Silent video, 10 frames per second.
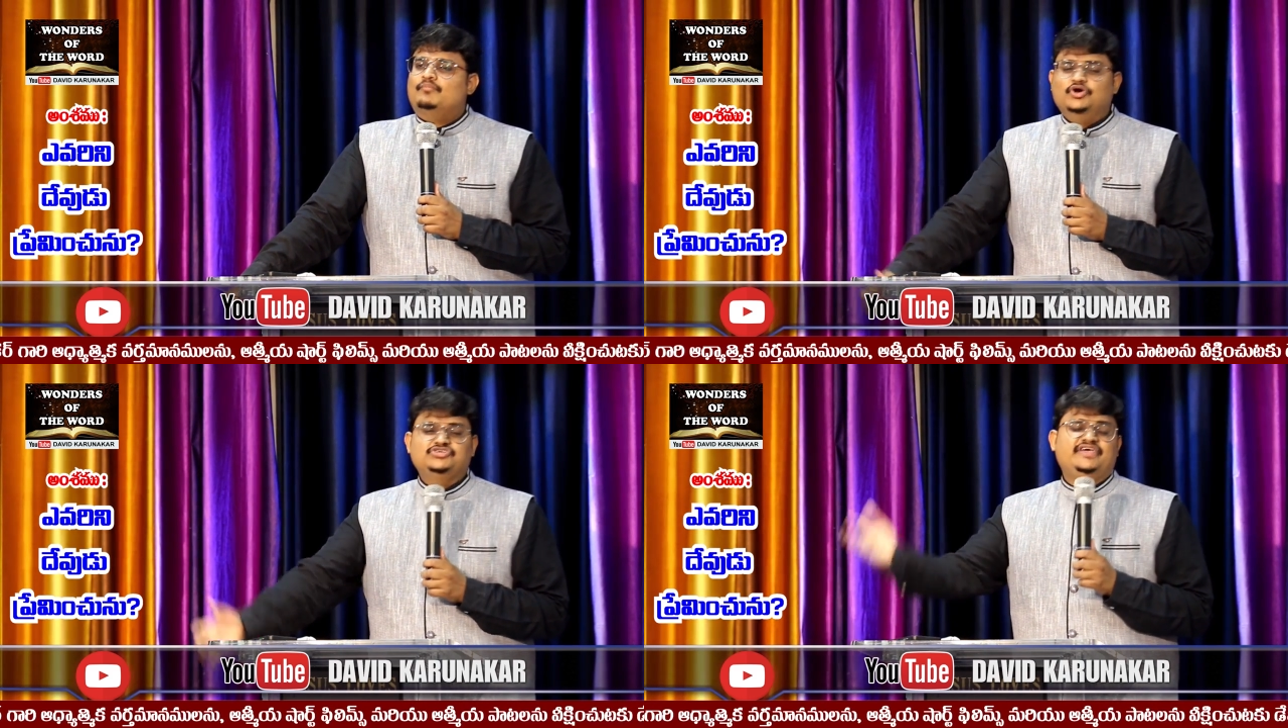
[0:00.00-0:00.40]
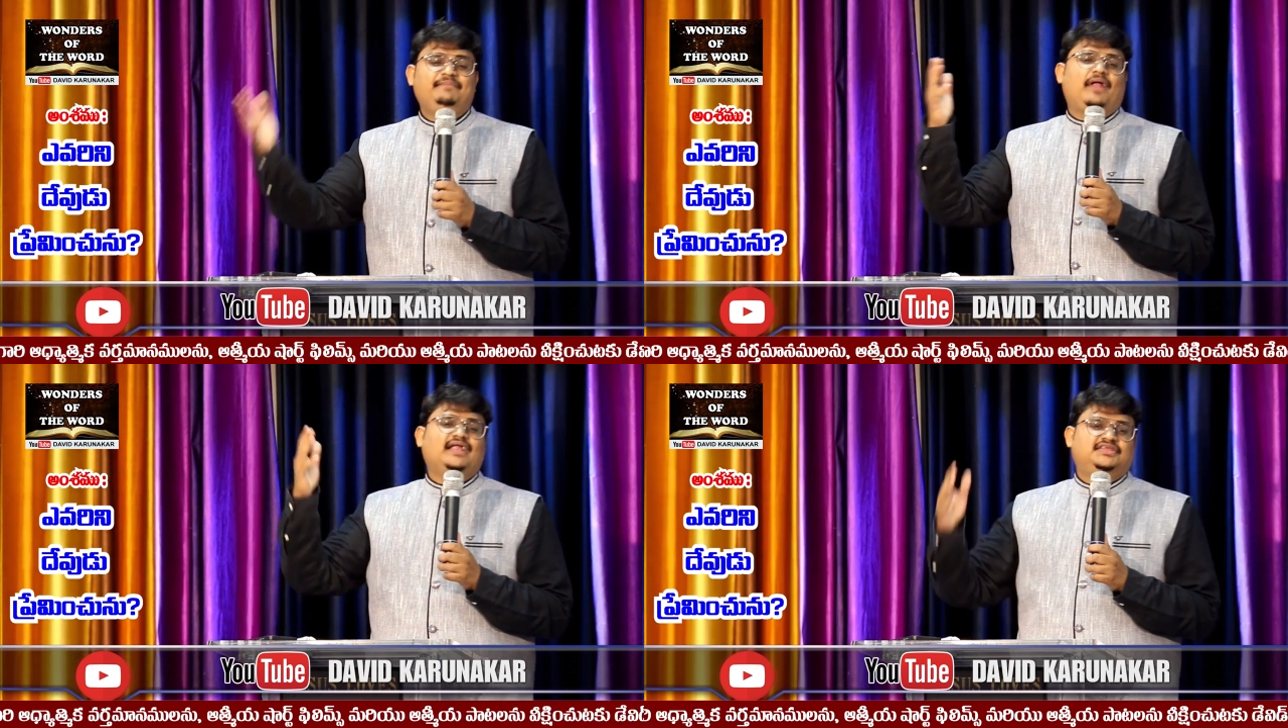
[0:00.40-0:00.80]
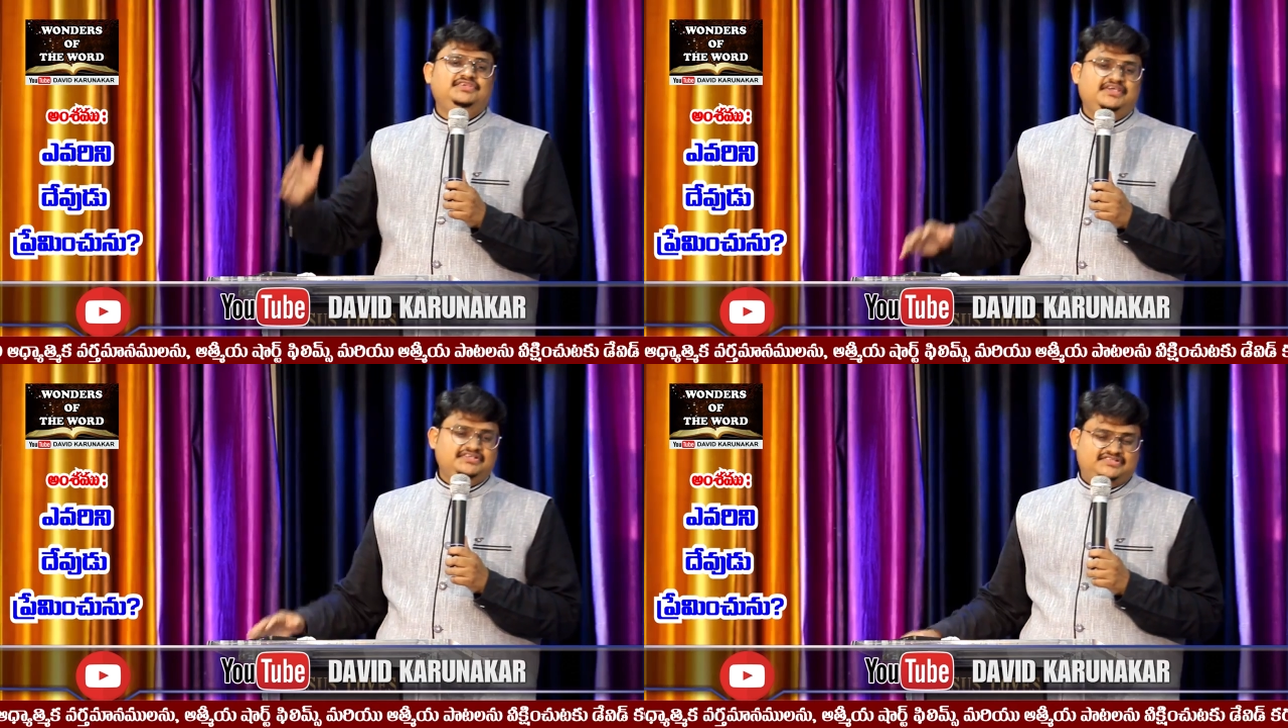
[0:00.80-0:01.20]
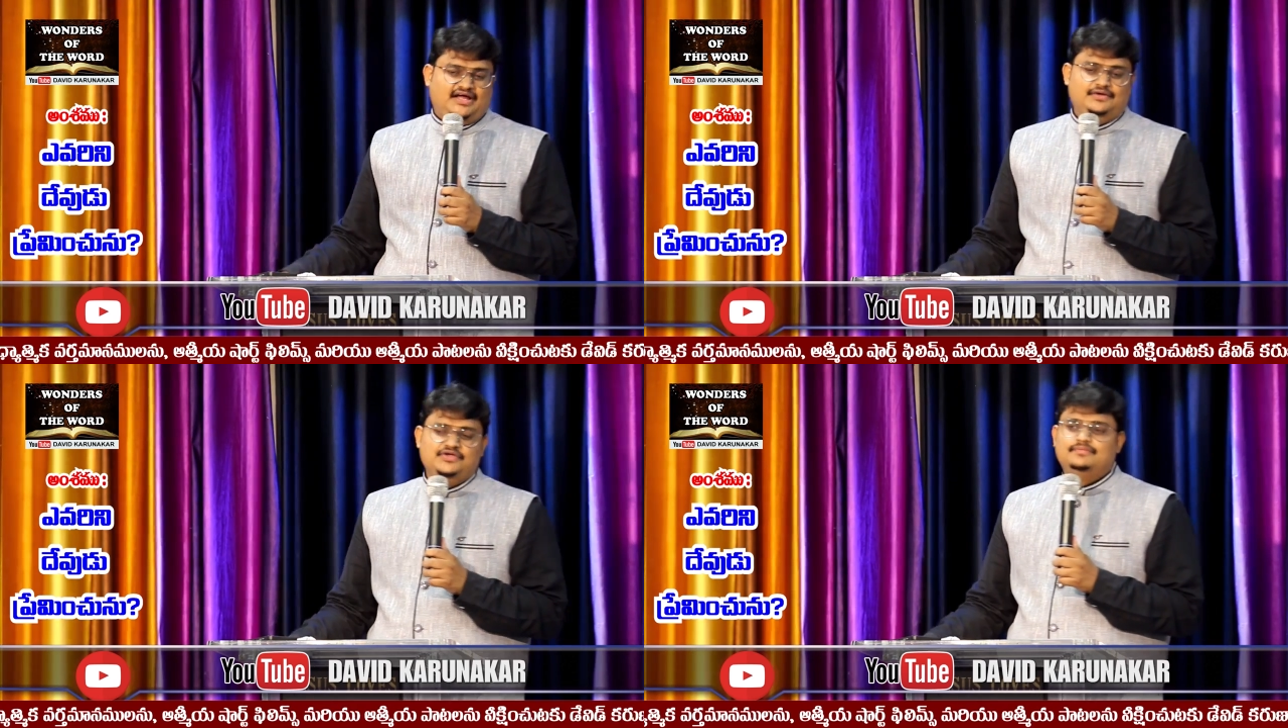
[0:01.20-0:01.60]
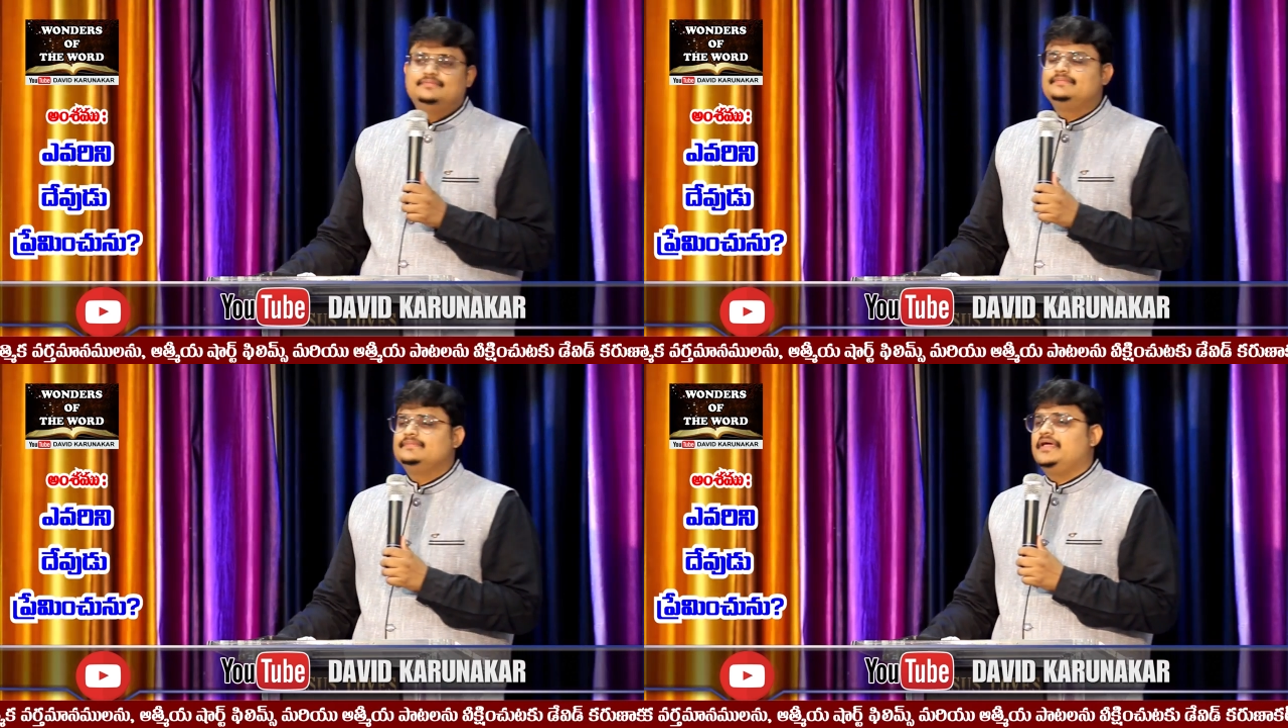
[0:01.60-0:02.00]
మోసే ప్రార్థన చేశాడు
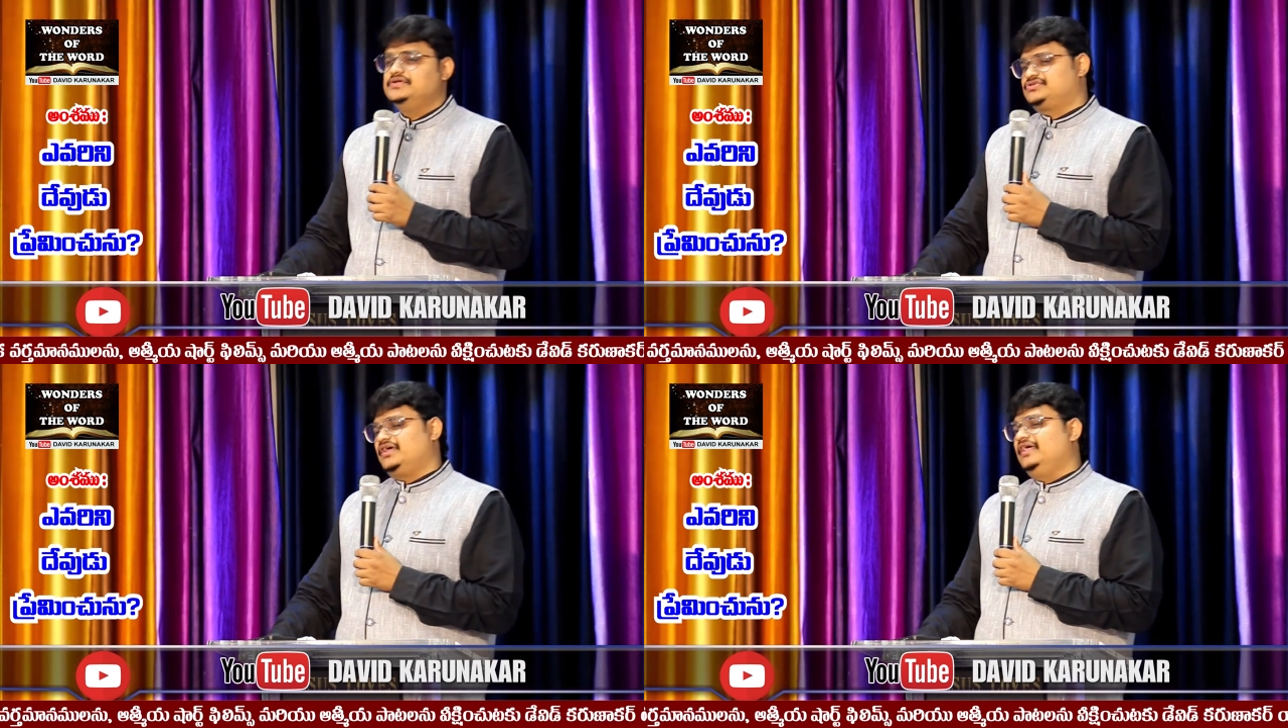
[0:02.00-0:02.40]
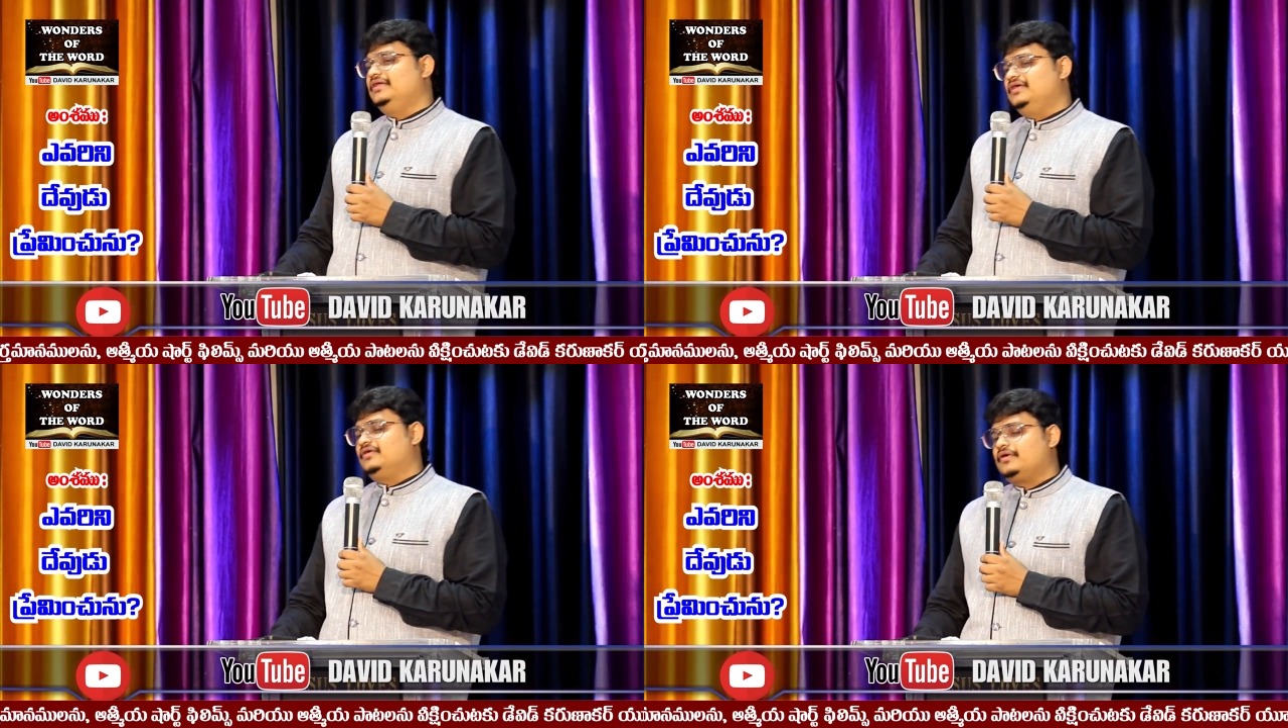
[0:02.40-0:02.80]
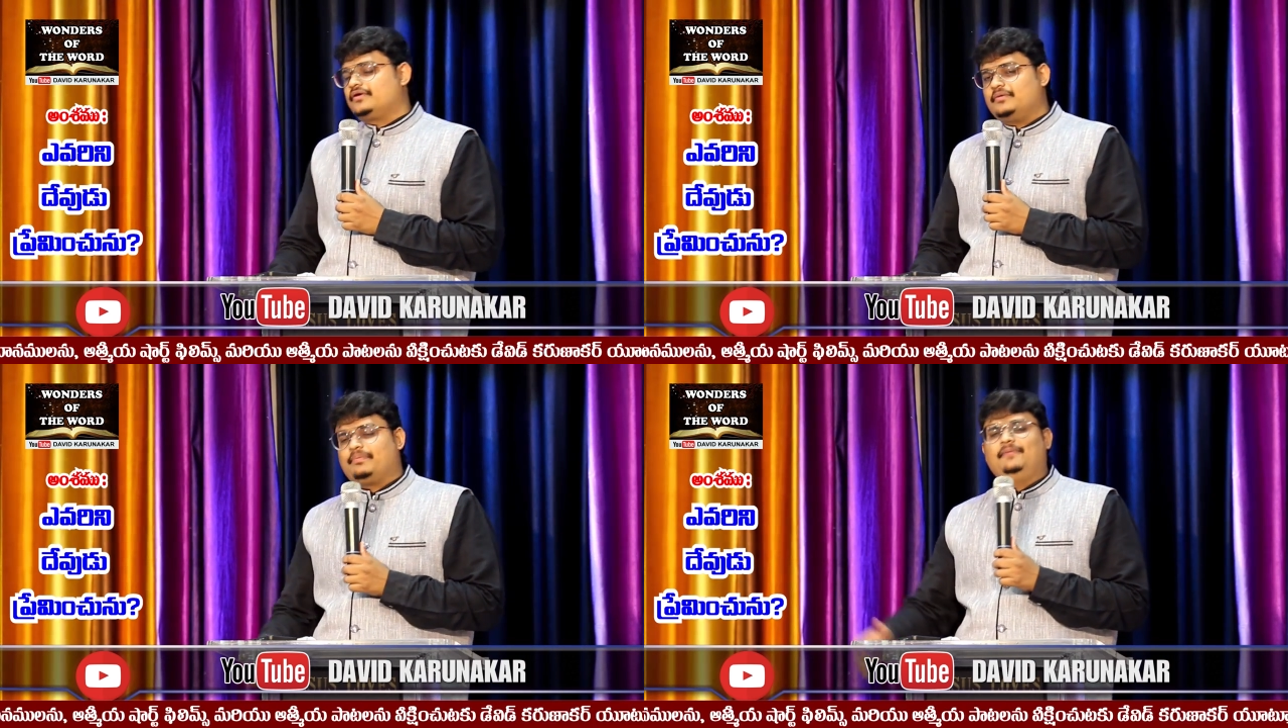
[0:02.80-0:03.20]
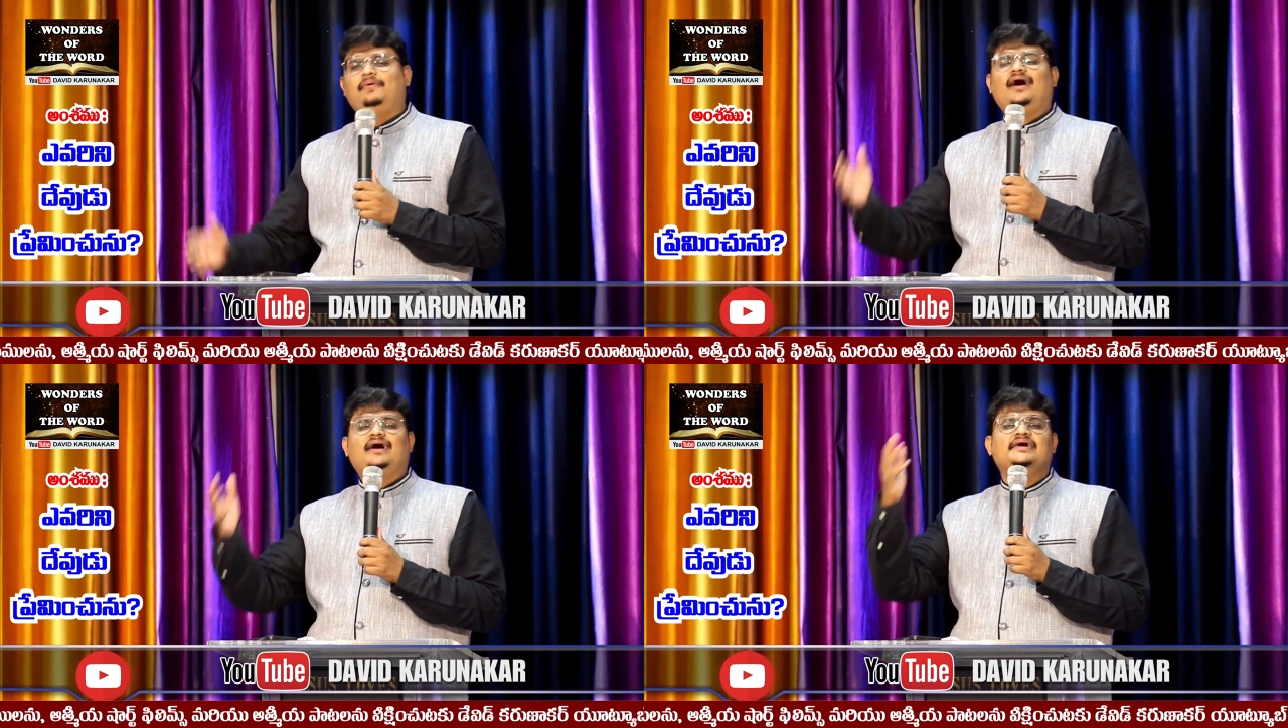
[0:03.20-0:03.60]
ఇజ్రాయేలీల కొరకు ప్రభు